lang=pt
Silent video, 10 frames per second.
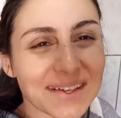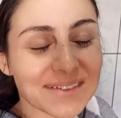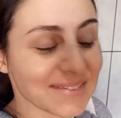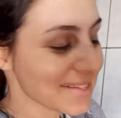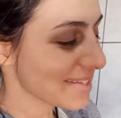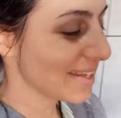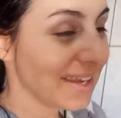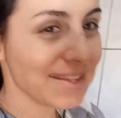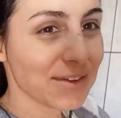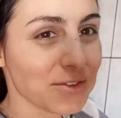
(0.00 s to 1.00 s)
com
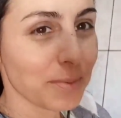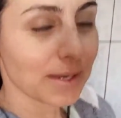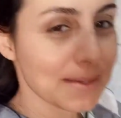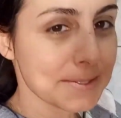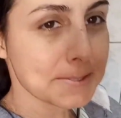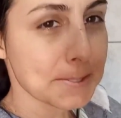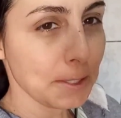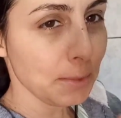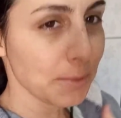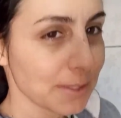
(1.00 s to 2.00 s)
vocês? Eu espero que
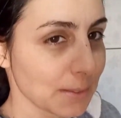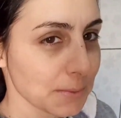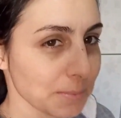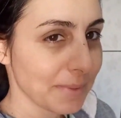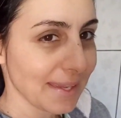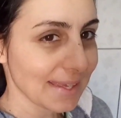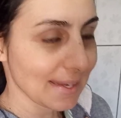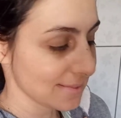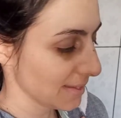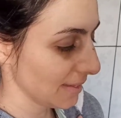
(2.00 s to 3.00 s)
sim, como que tá tudo bem,
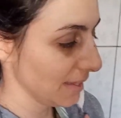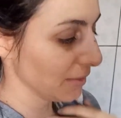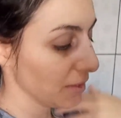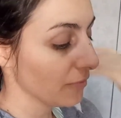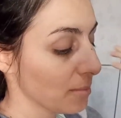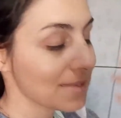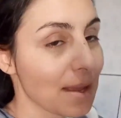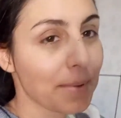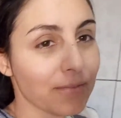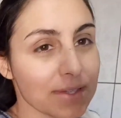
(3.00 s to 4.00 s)
graças a Deus. Eu vou
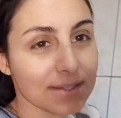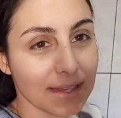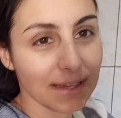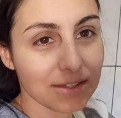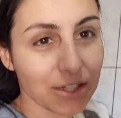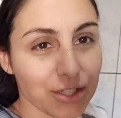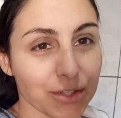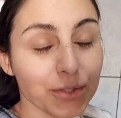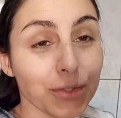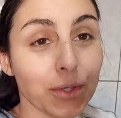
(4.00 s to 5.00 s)
mostrar pra vocês,
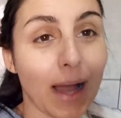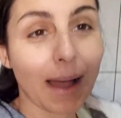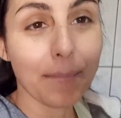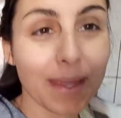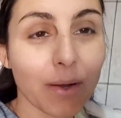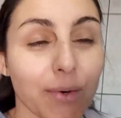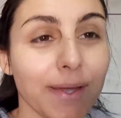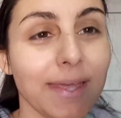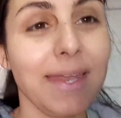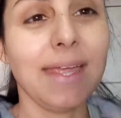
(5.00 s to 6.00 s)
gente, a minha
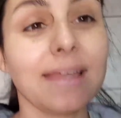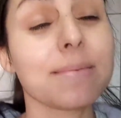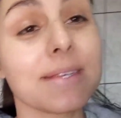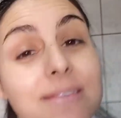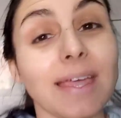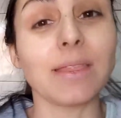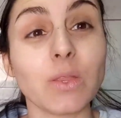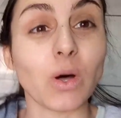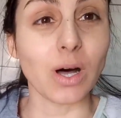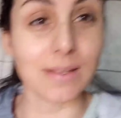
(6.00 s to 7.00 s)
correria, que vocês veem,
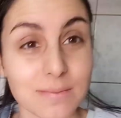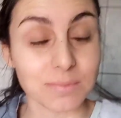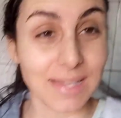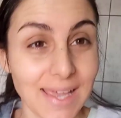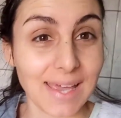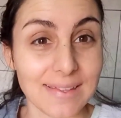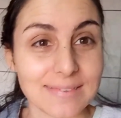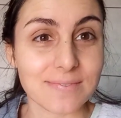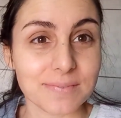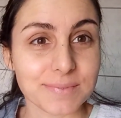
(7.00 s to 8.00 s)
nós mulheres
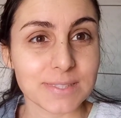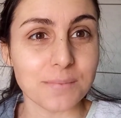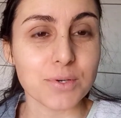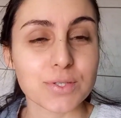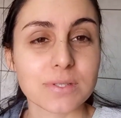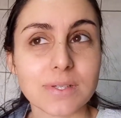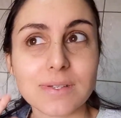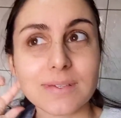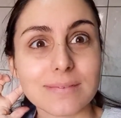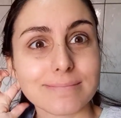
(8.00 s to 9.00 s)
somos
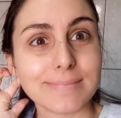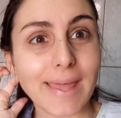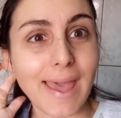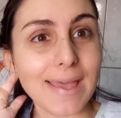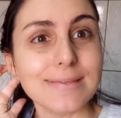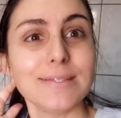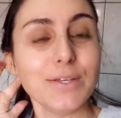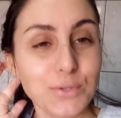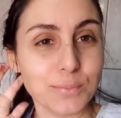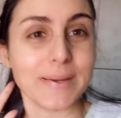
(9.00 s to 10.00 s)
10
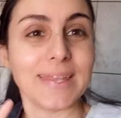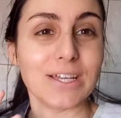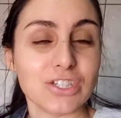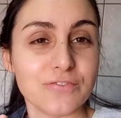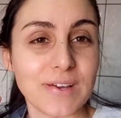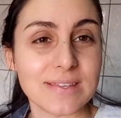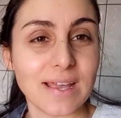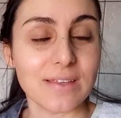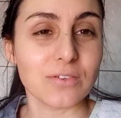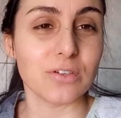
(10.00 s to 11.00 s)
em uma, né? A gente faz
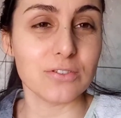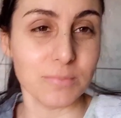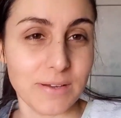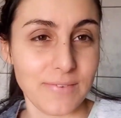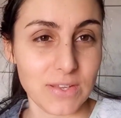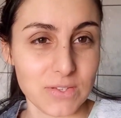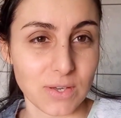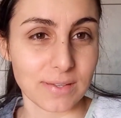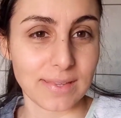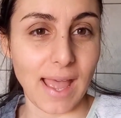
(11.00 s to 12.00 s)
10 coisas uma vez
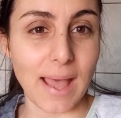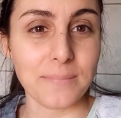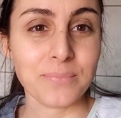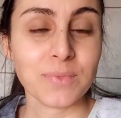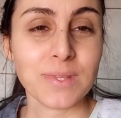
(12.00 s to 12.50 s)
só, tá?